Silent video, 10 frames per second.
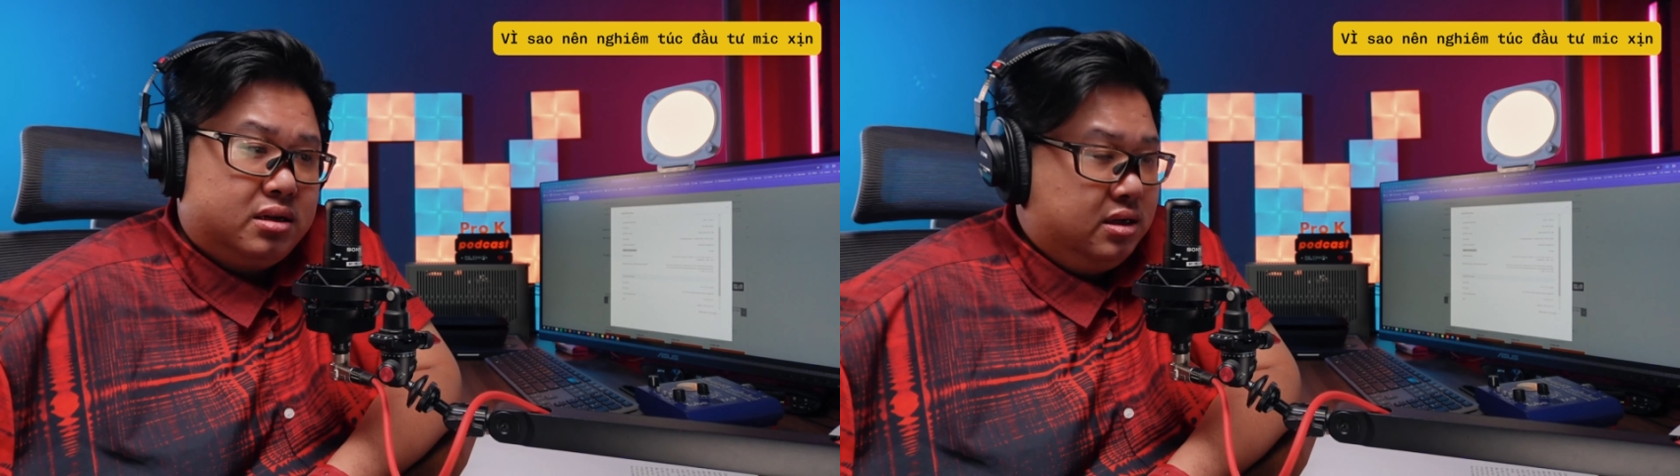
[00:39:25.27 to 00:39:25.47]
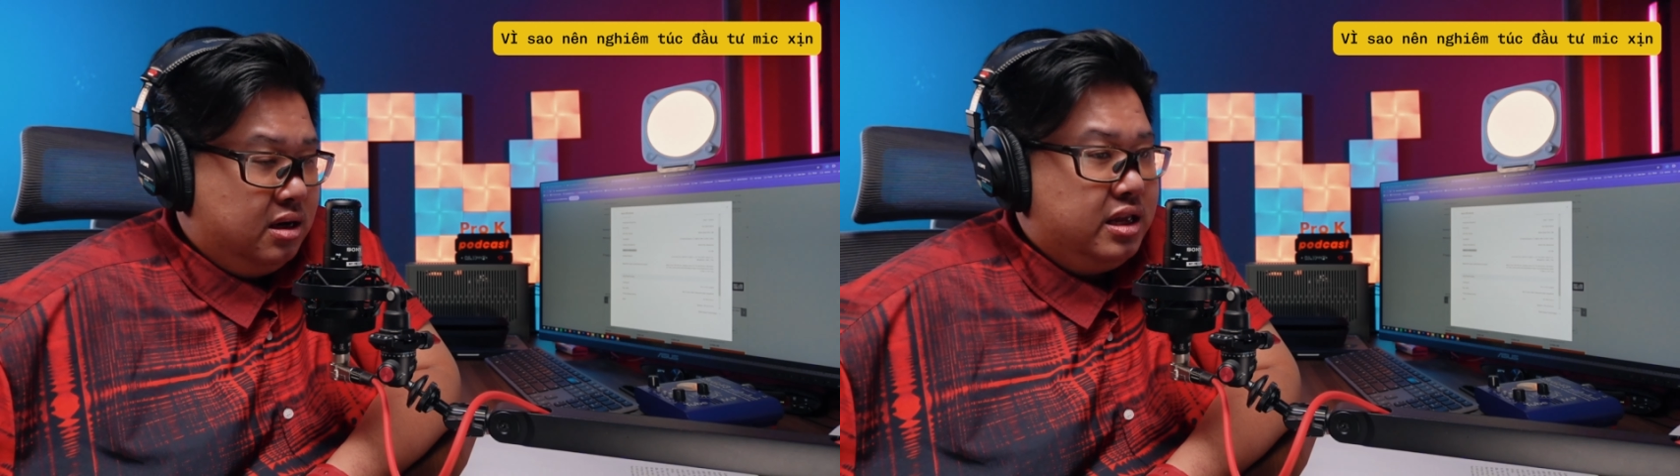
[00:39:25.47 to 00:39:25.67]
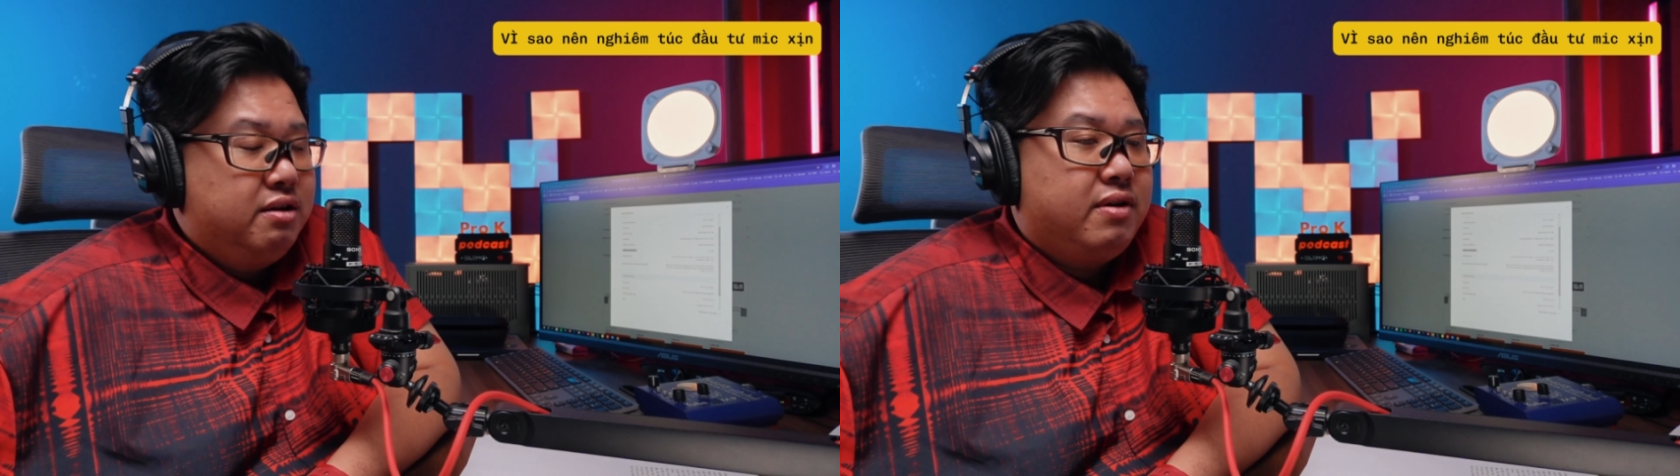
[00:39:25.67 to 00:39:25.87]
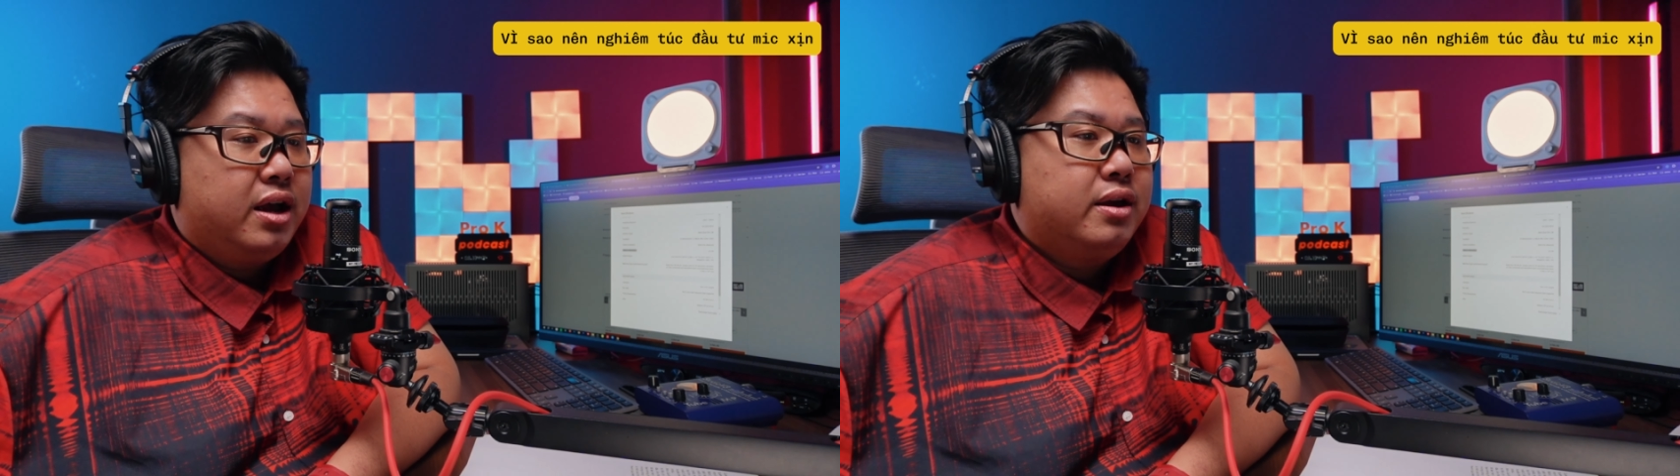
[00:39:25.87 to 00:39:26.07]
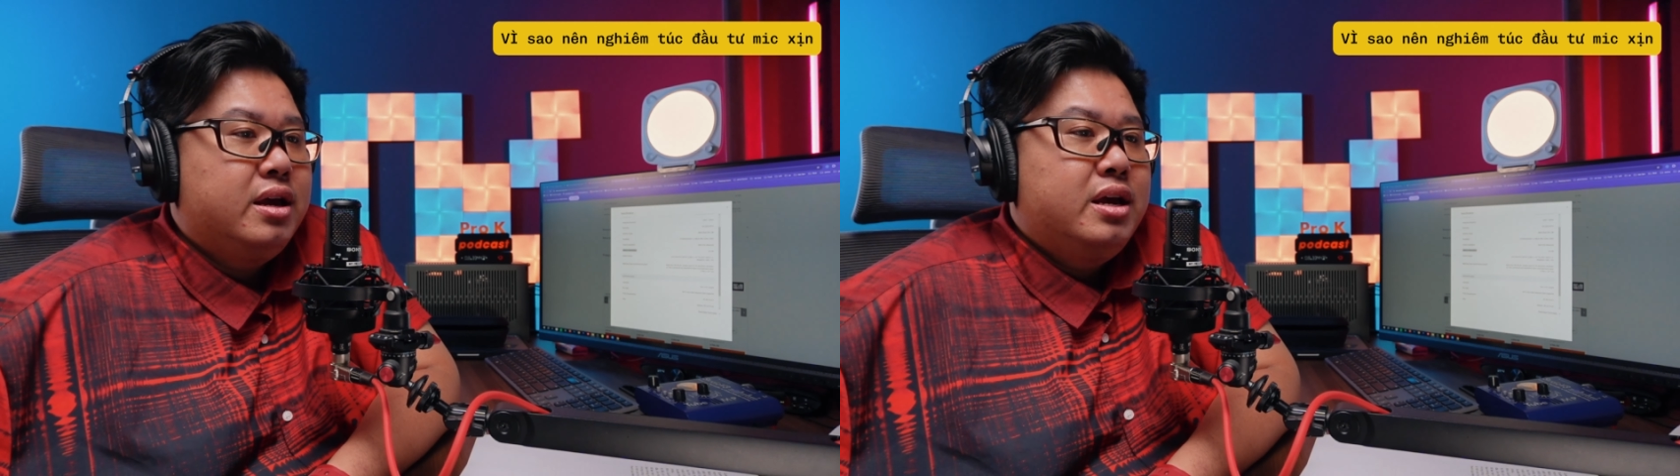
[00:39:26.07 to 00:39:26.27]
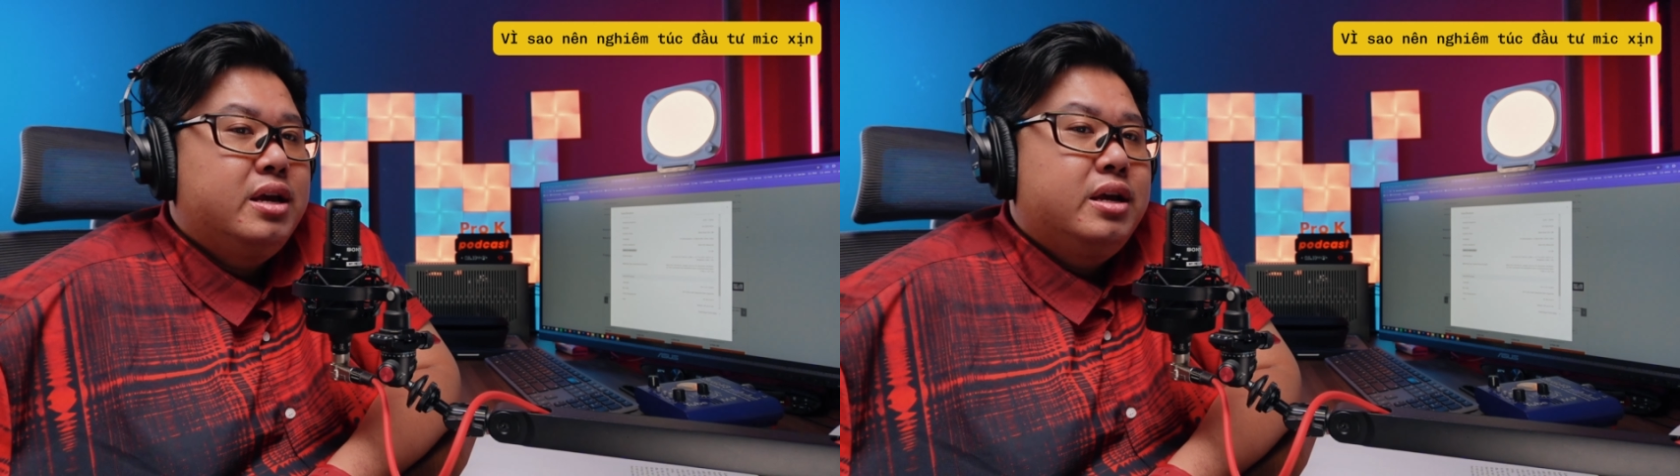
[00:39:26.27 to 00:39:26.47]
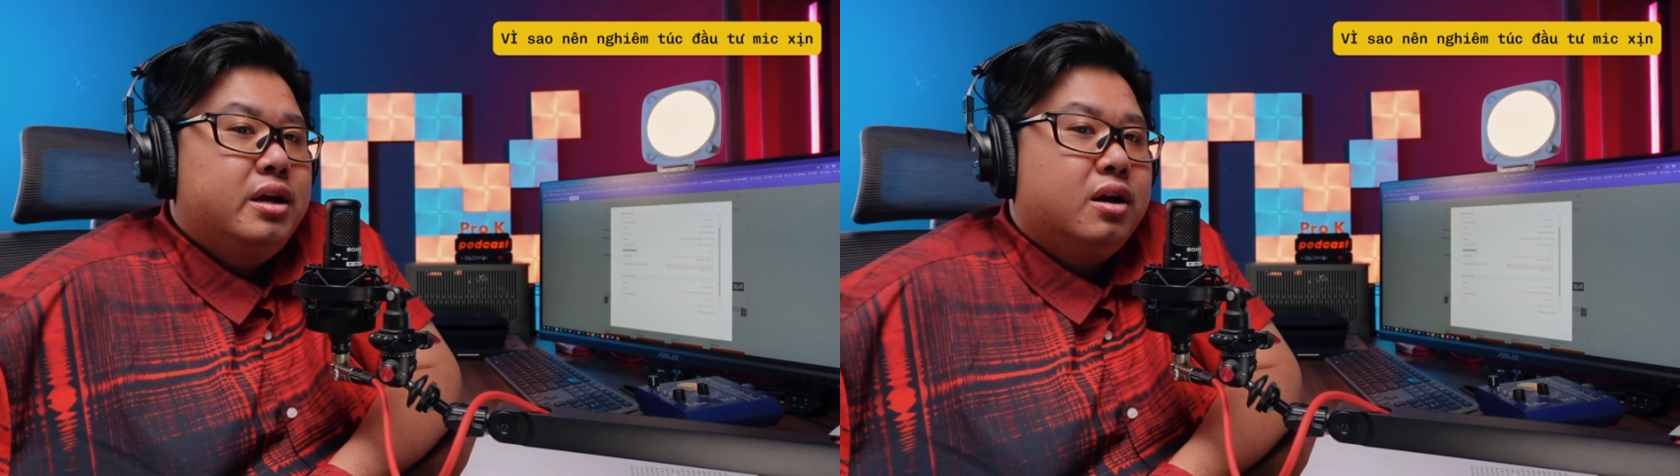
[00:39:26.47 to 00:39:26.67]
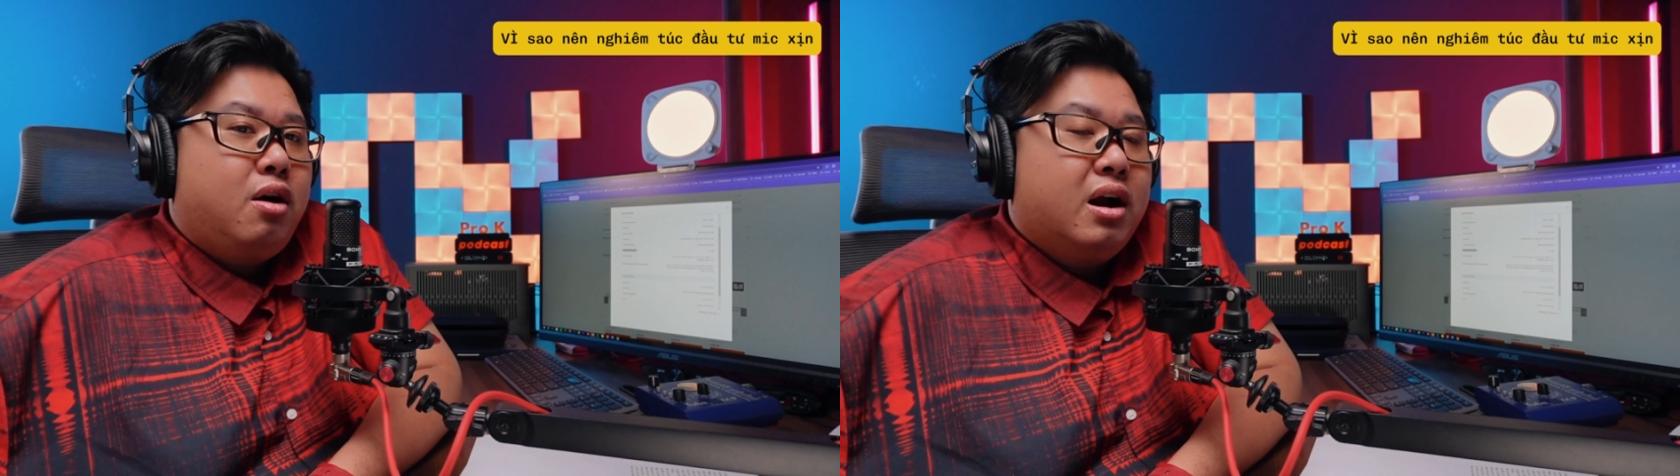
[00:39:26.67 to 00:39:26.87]
thật sự là như vậy
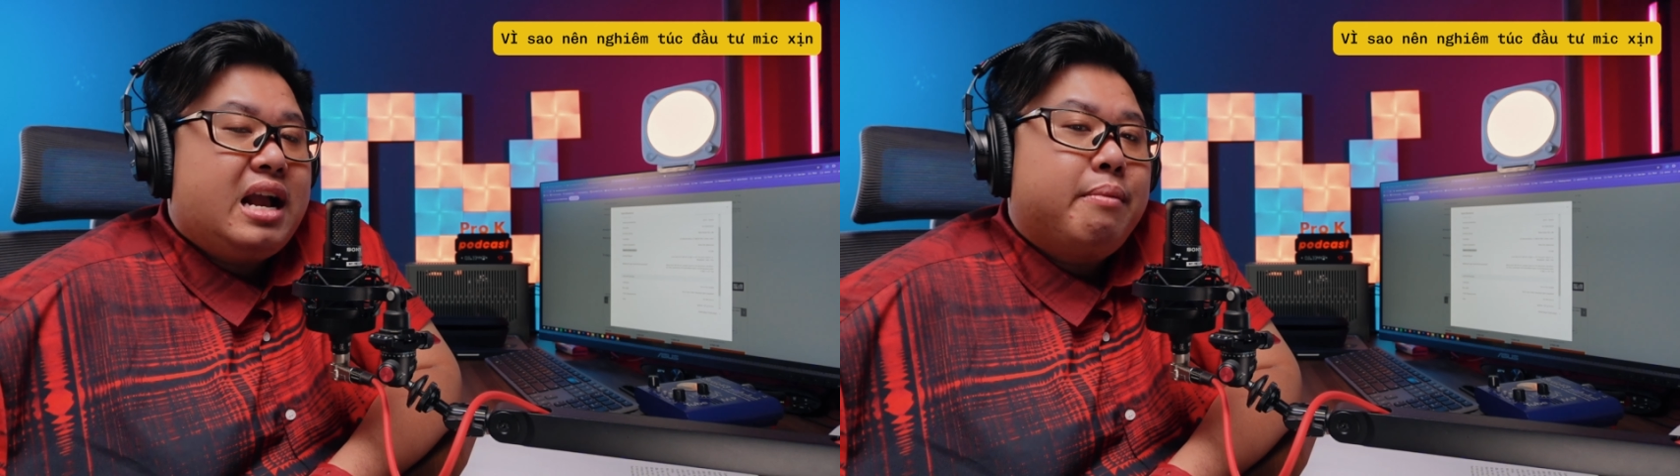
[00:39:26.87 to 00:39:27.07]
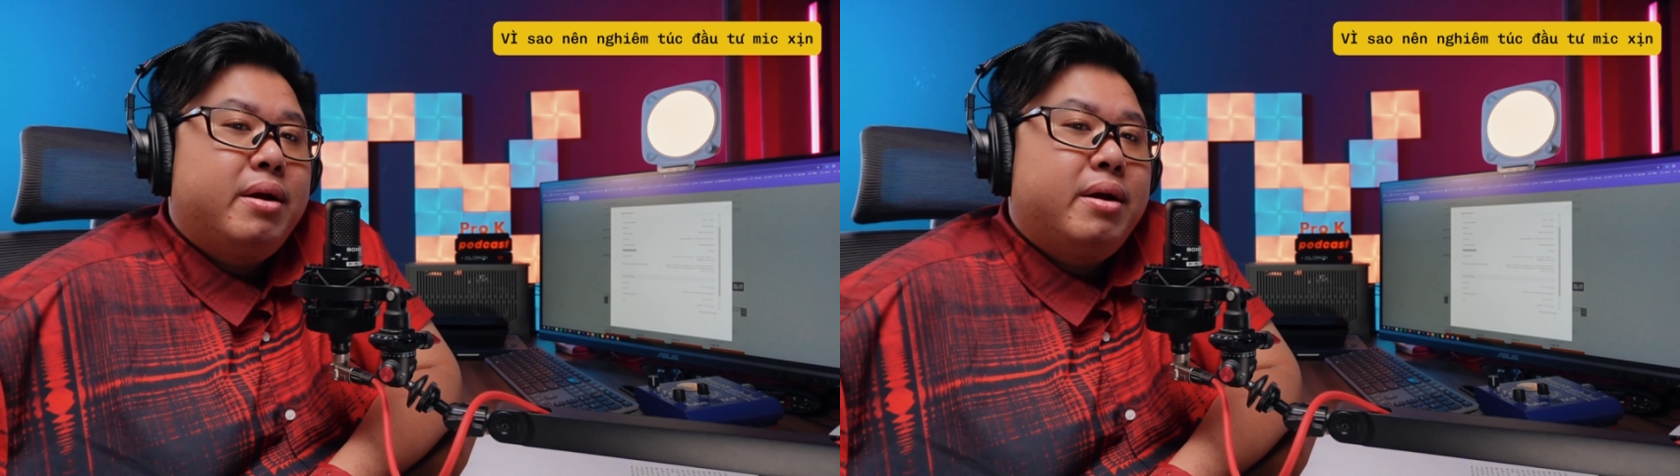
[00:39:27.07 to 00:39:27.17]
còn